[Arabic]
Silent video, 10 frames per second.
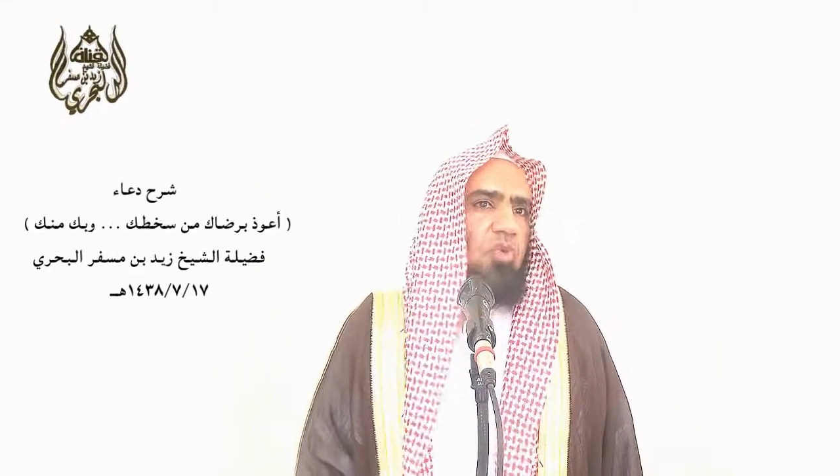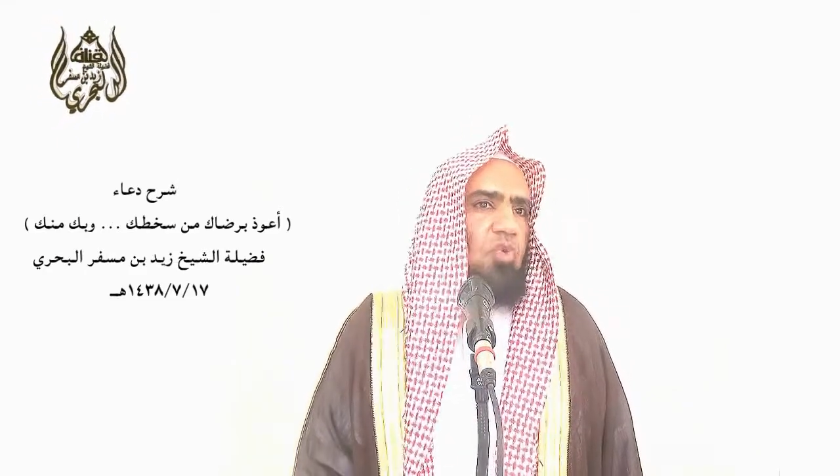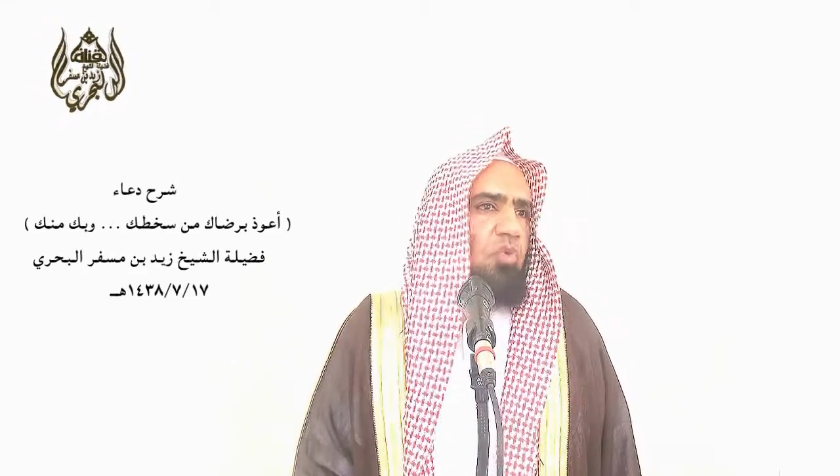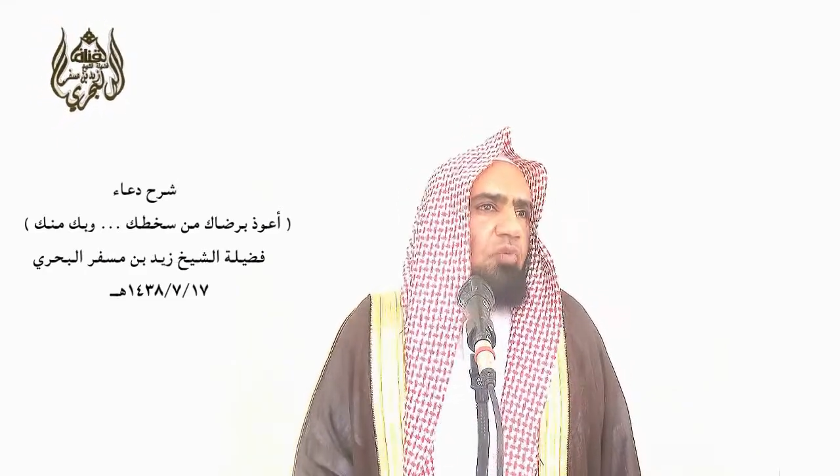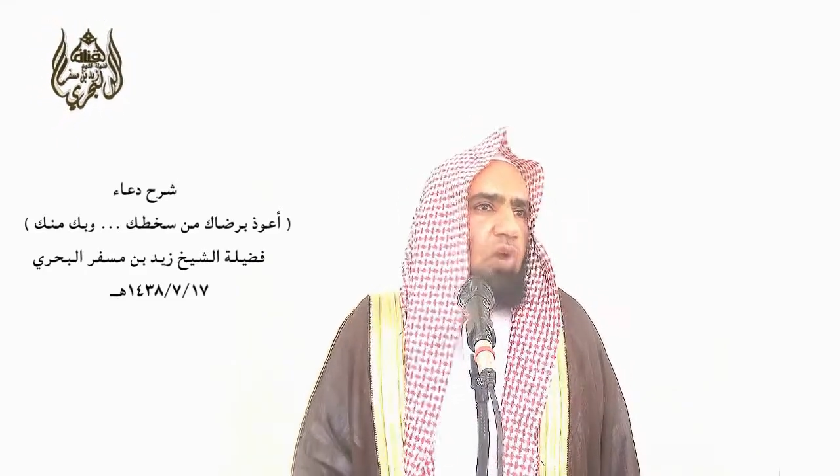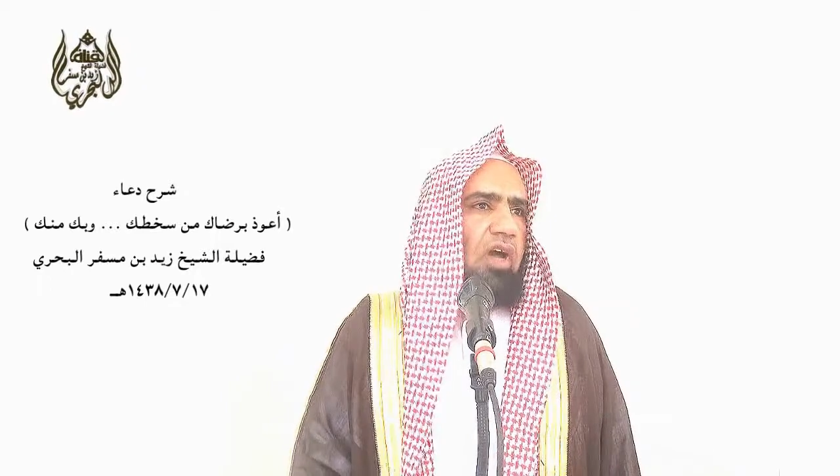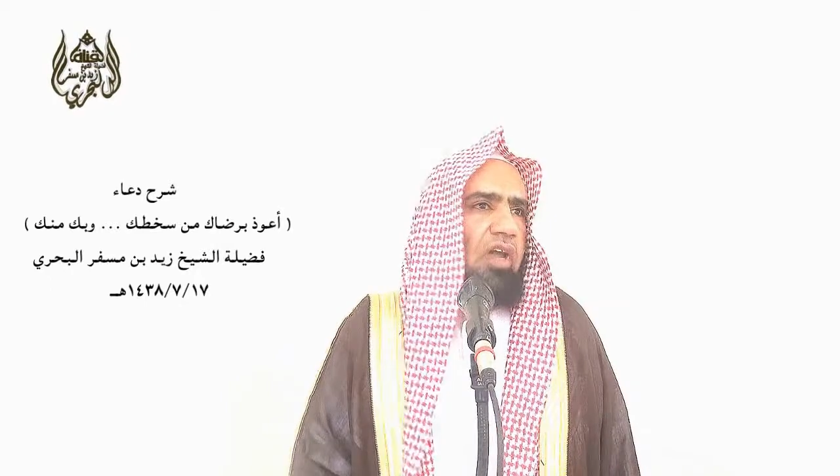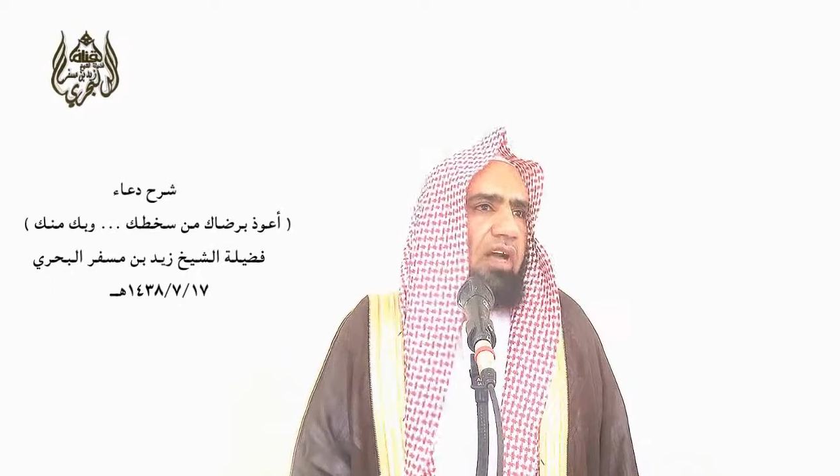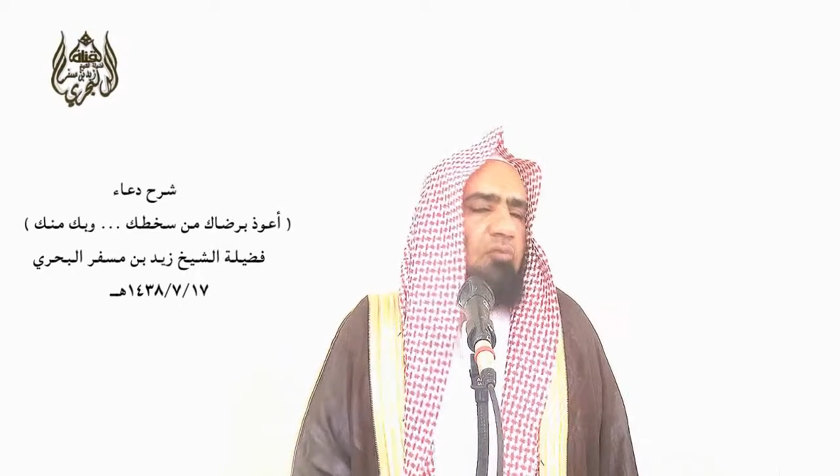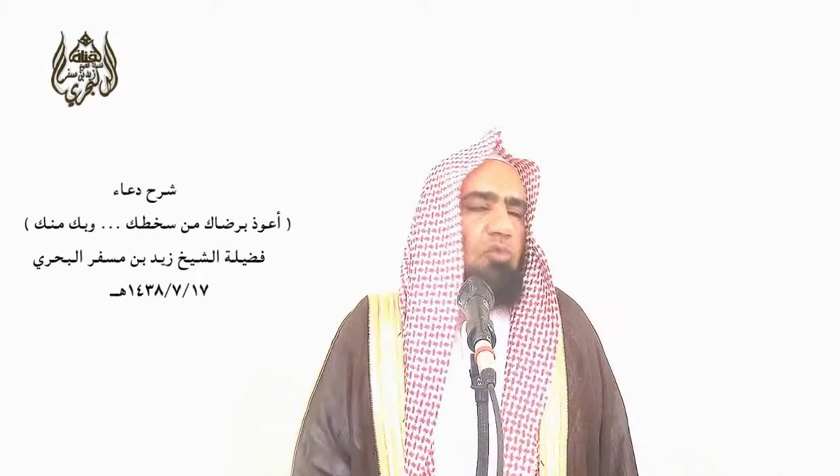الذنوب
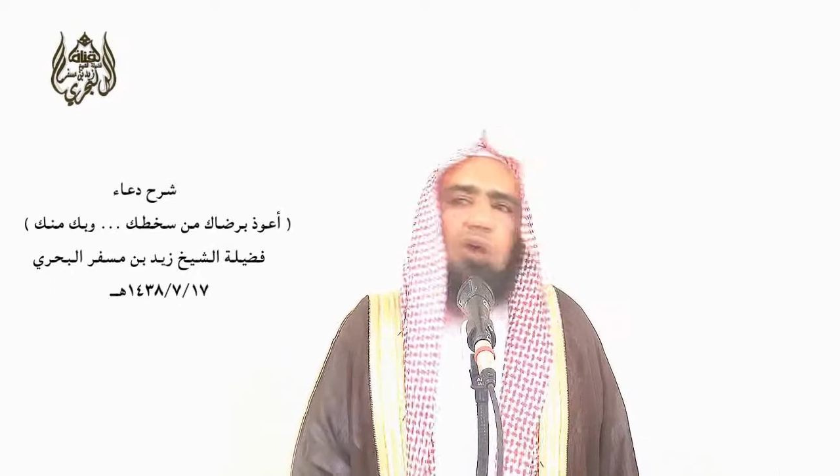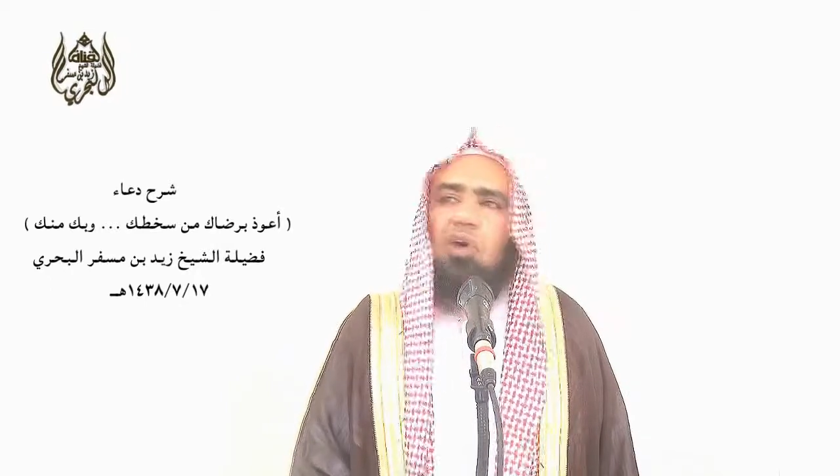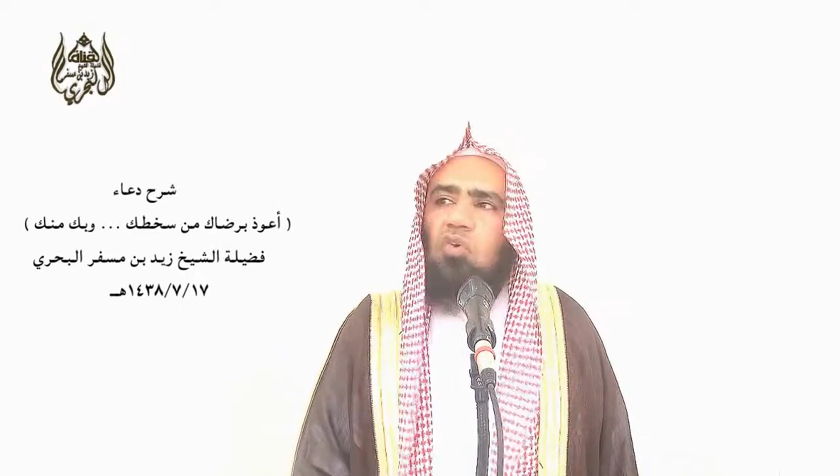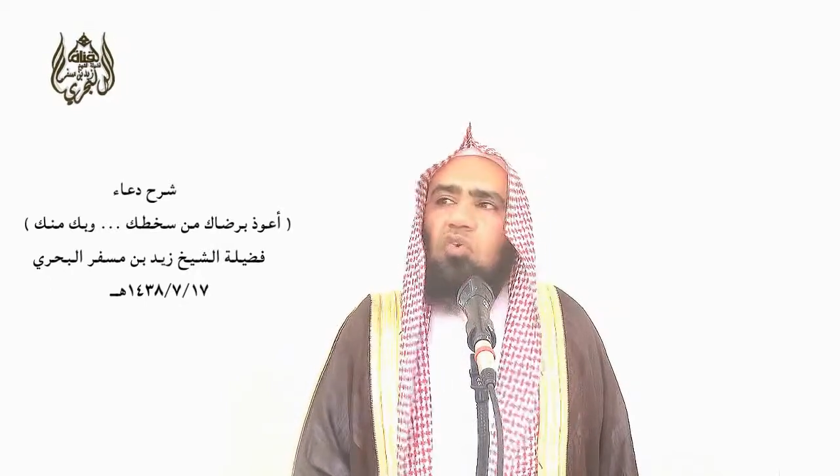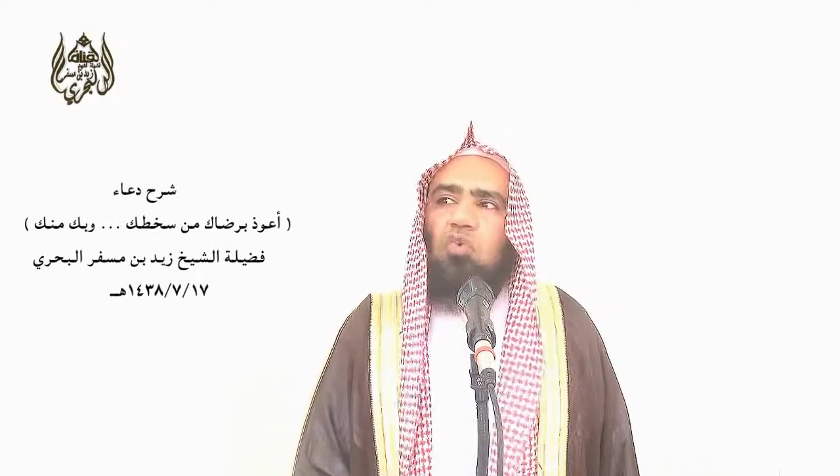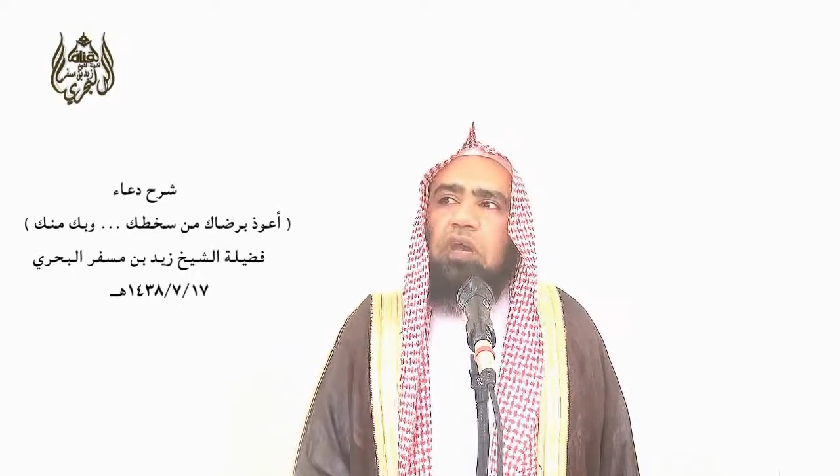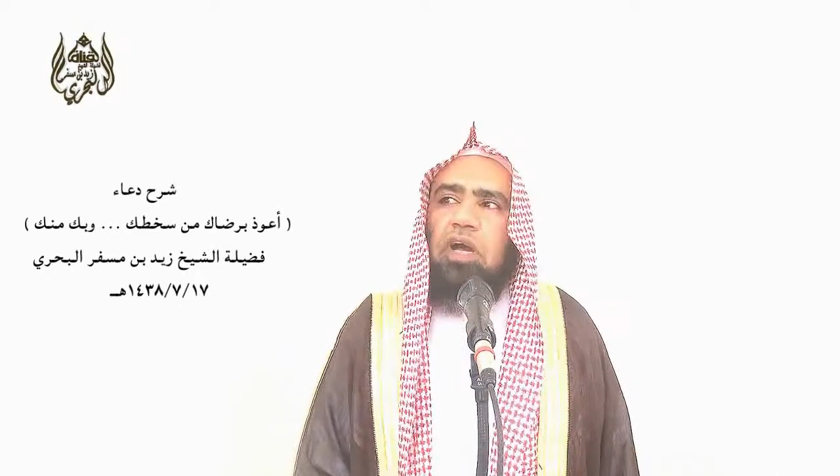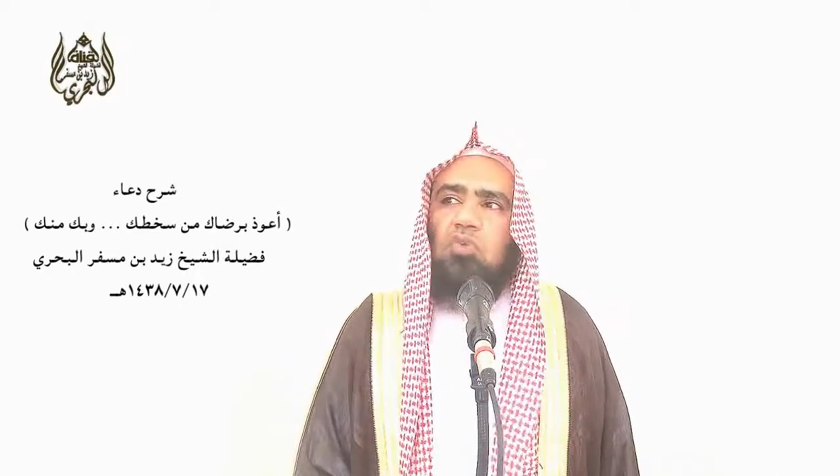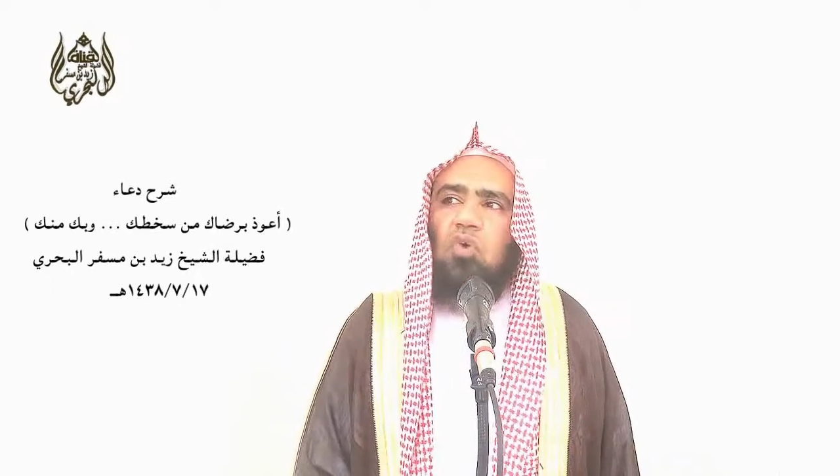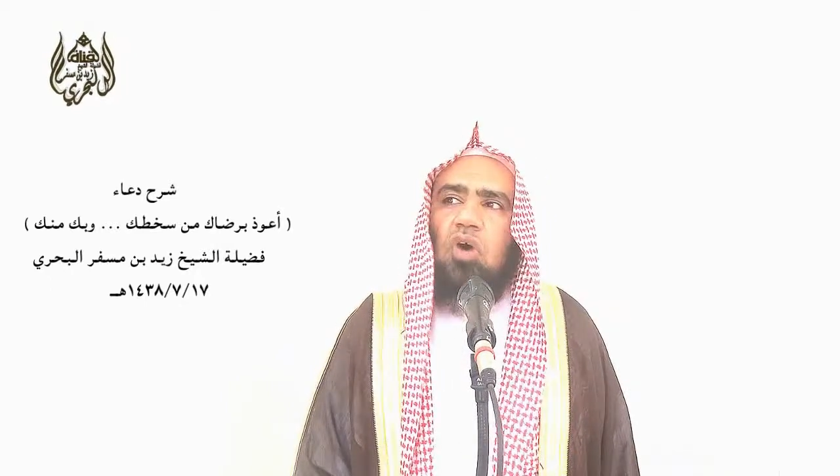وآلامها
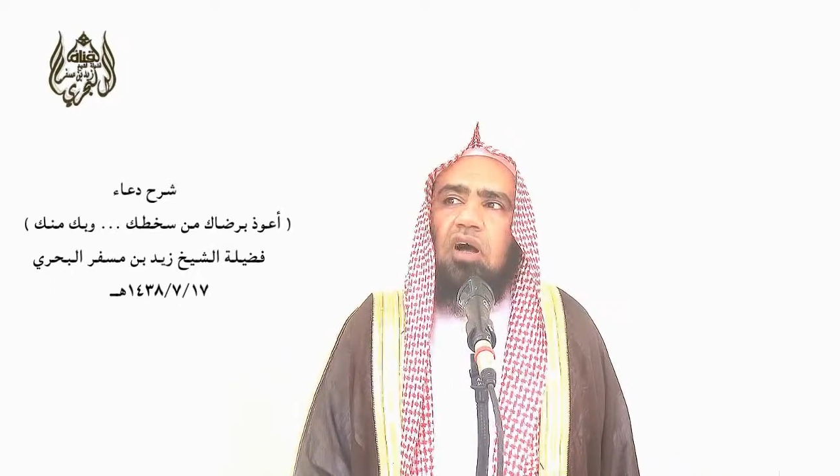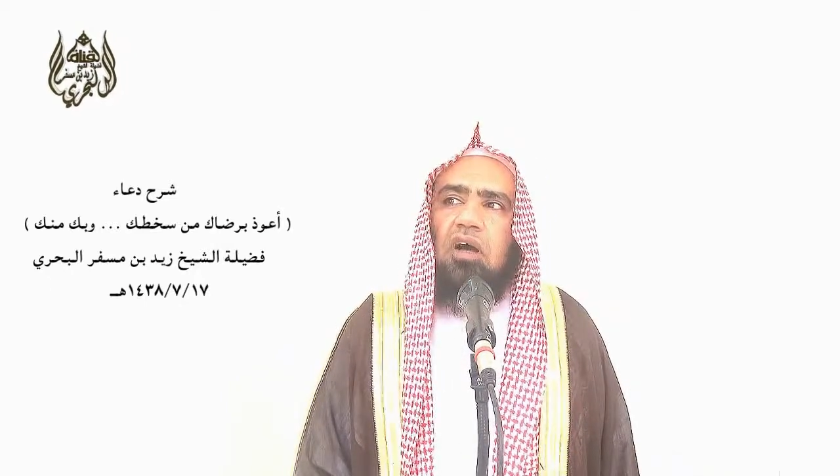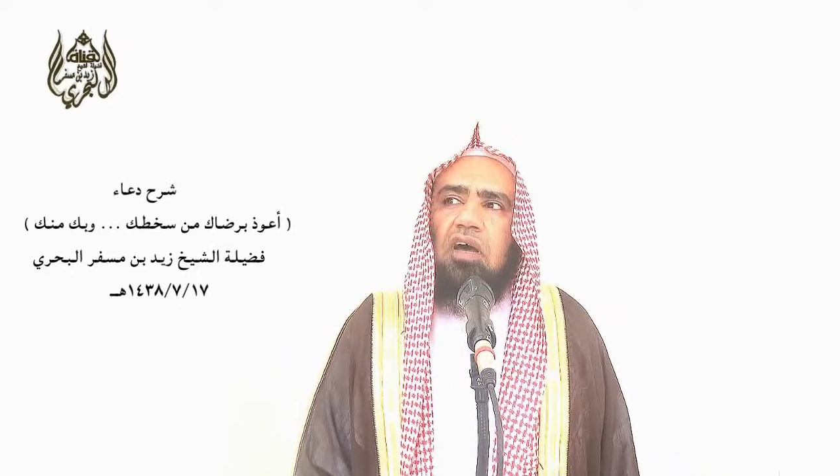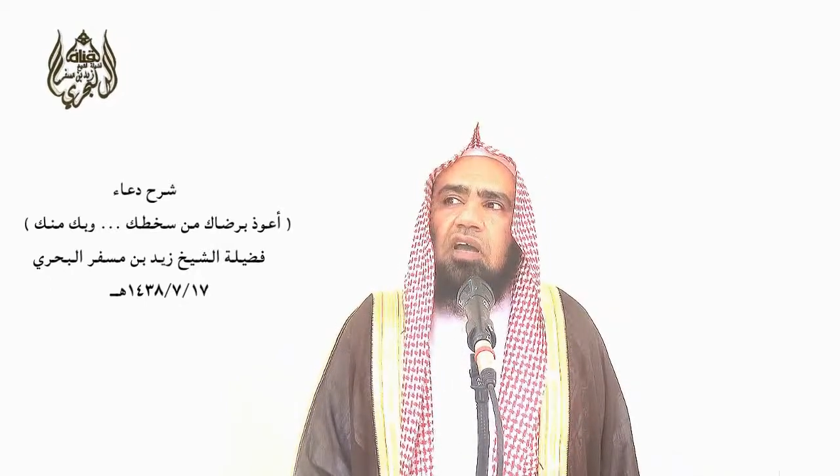وعقوباتها